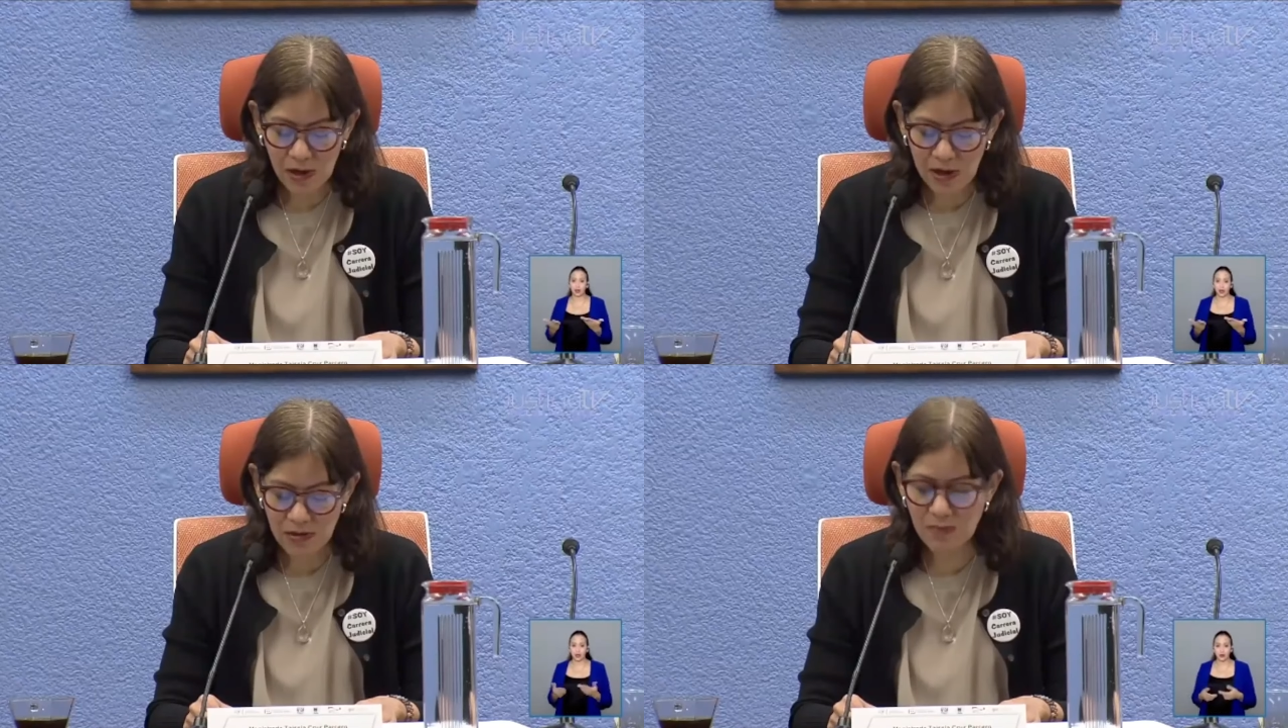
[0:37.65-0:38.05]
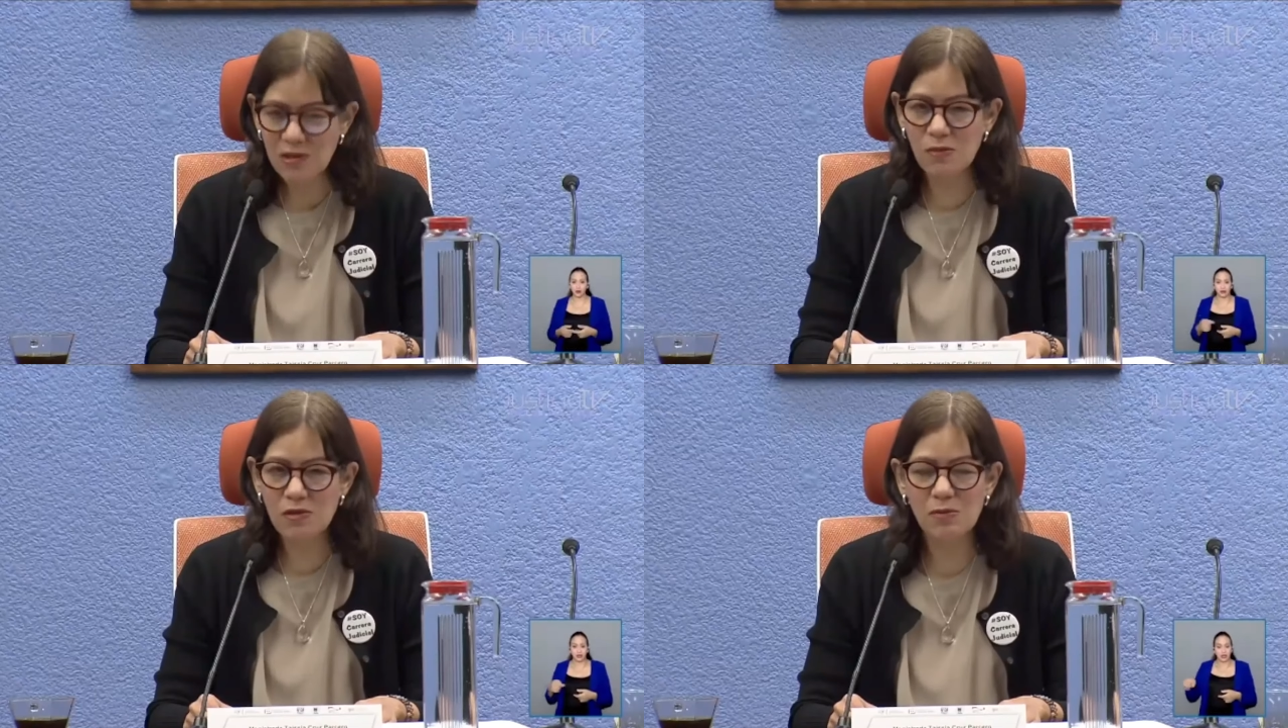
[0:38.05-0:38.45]
tal
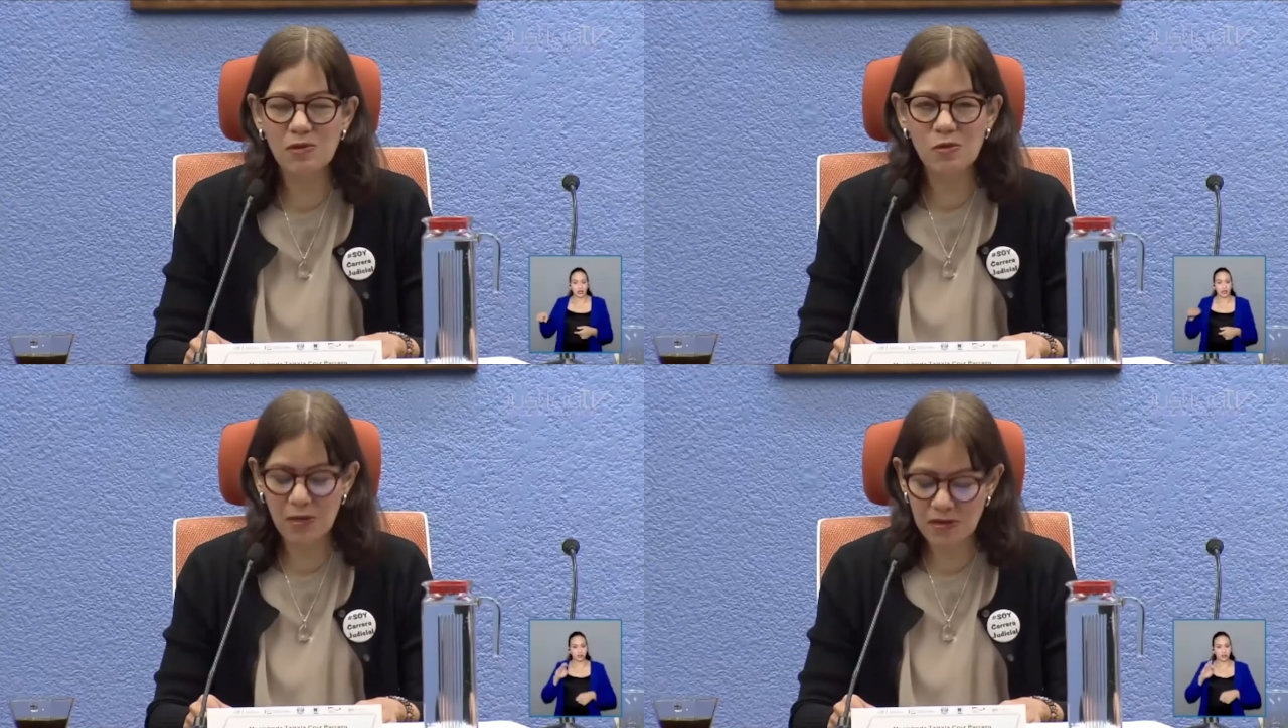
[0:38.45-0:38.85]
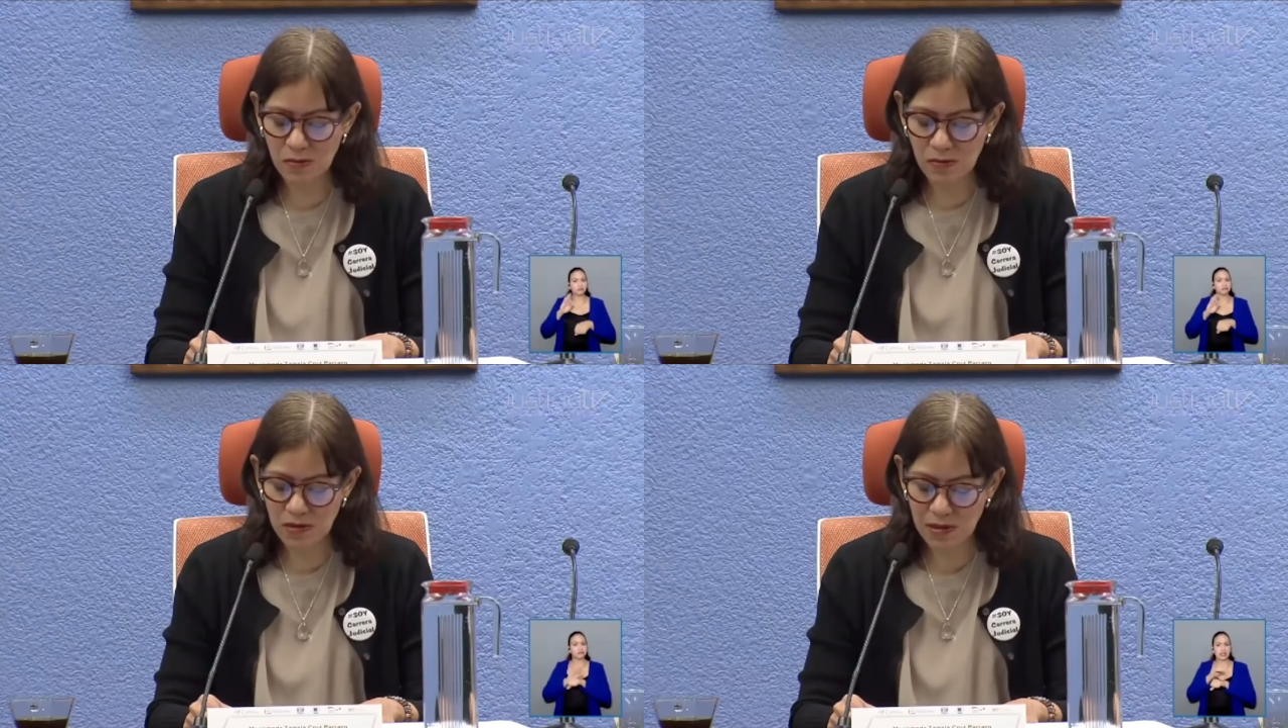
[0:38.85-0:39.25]
vez les toque
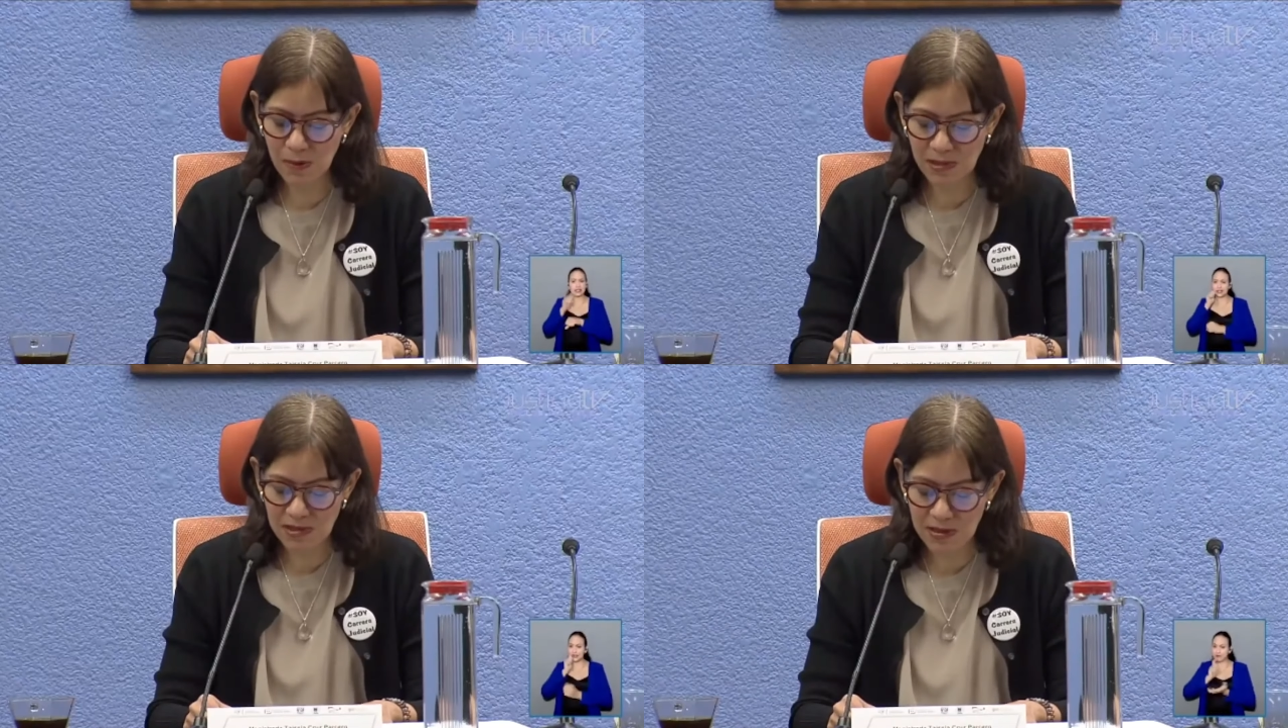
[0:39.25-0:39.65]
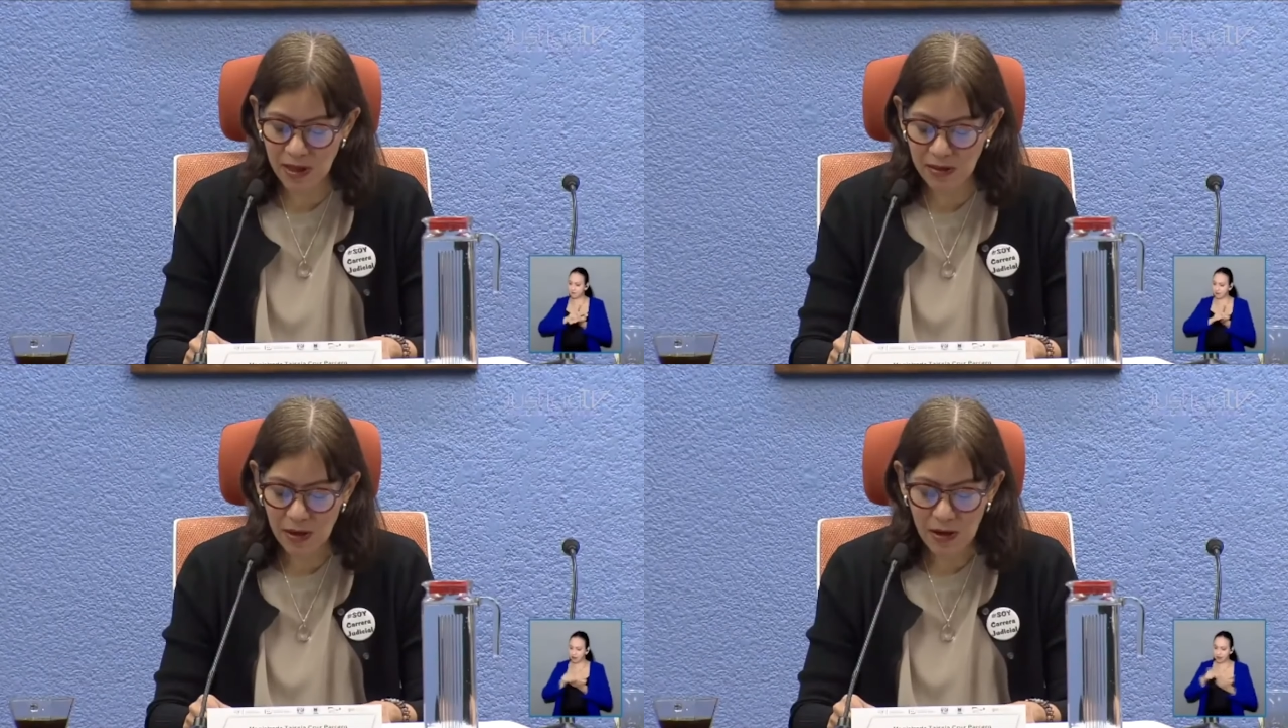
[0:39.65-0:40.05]
recomenzar
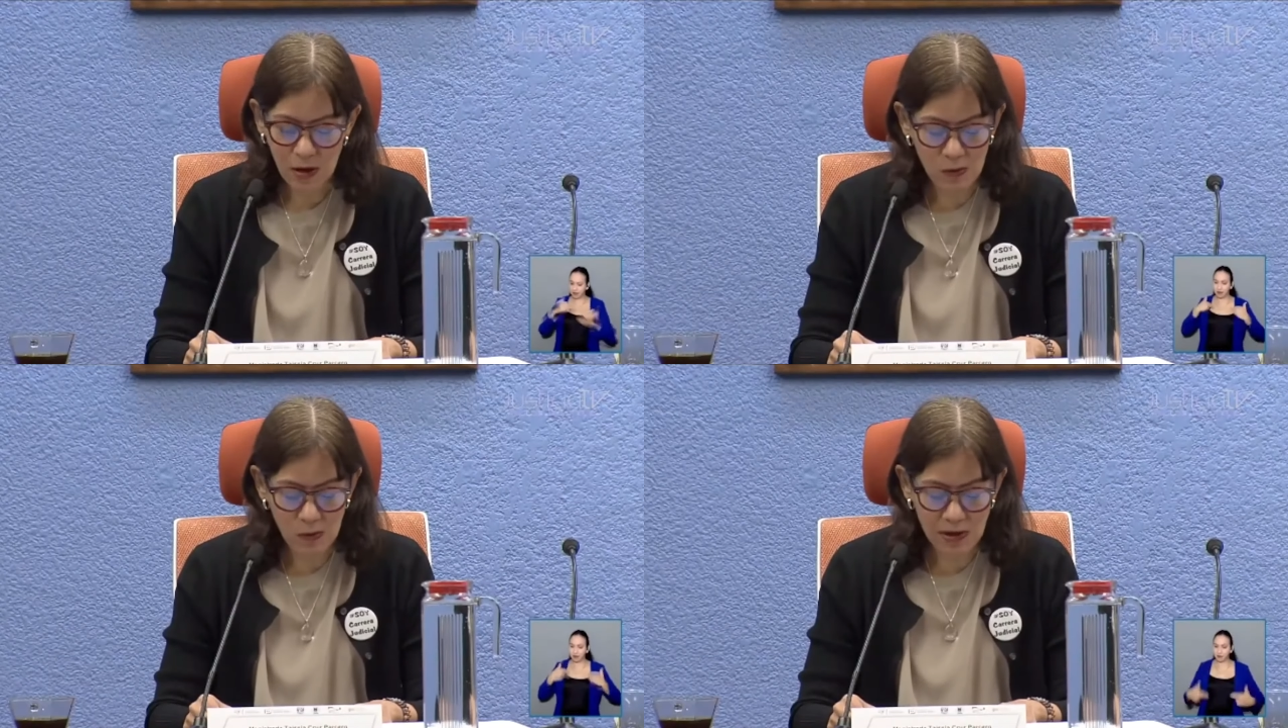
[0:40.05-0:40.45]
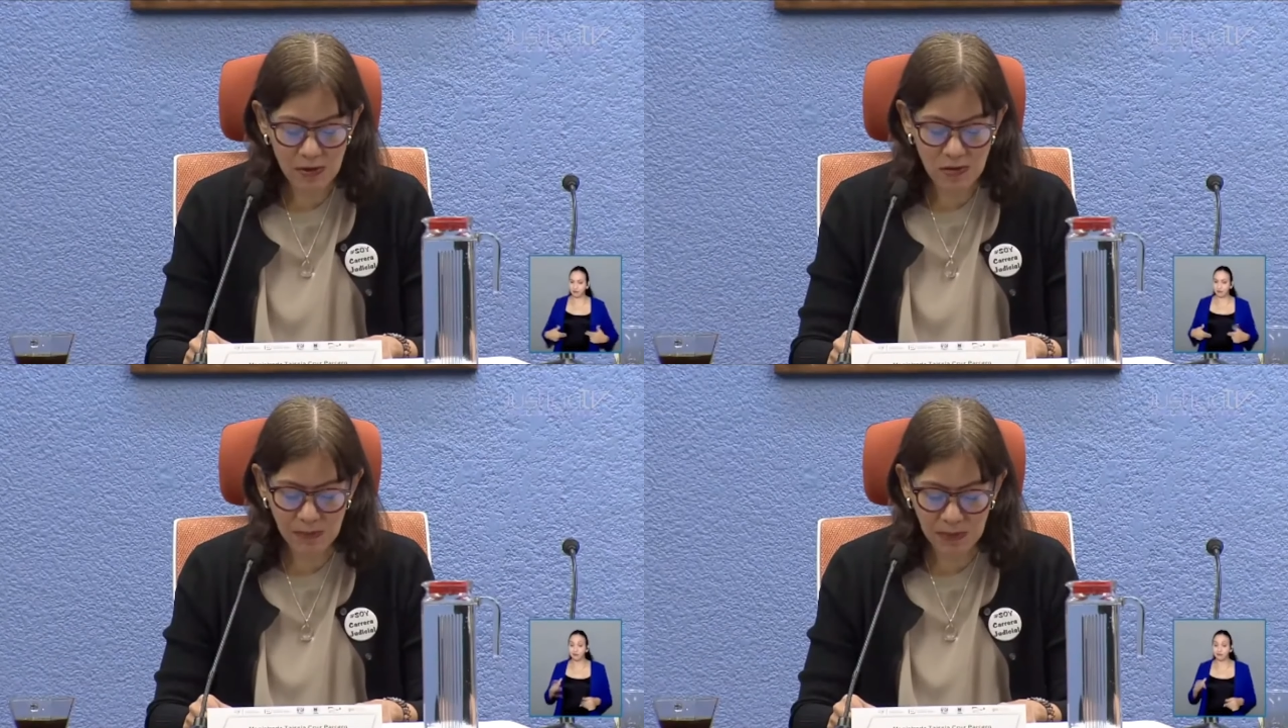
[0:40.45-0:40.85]
caminos y
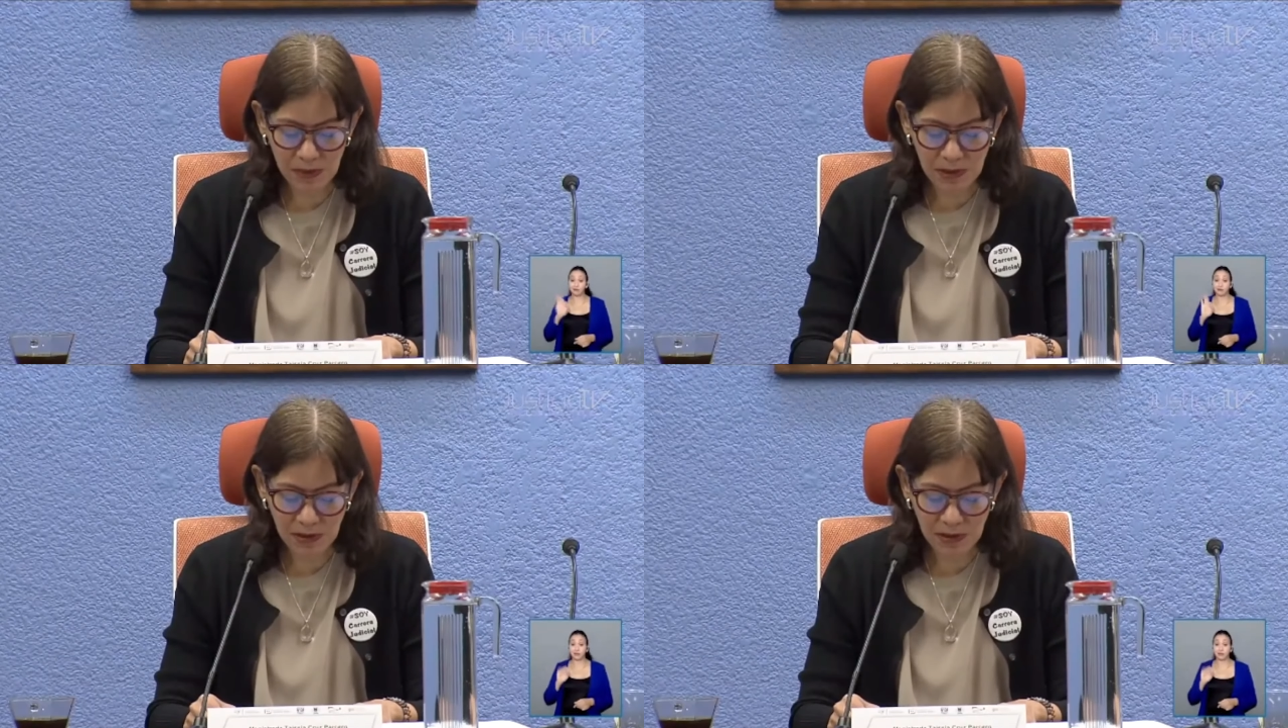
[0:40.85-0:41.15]
obstáculos